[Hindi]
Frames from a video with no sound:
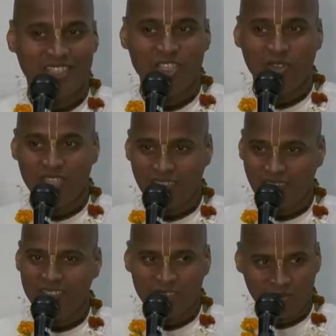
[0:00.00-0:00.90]
जीवन के
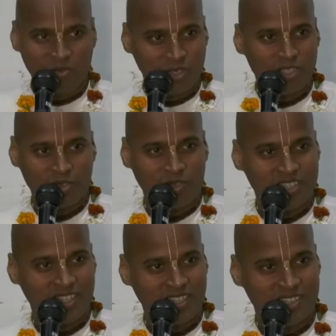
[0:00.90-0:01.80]
अंत में वही तो
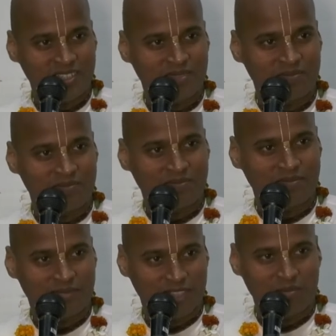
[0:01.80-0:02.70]
रक्षा किए
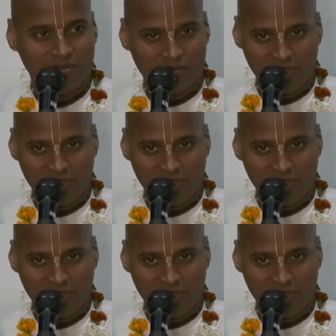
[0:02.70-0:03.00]
जब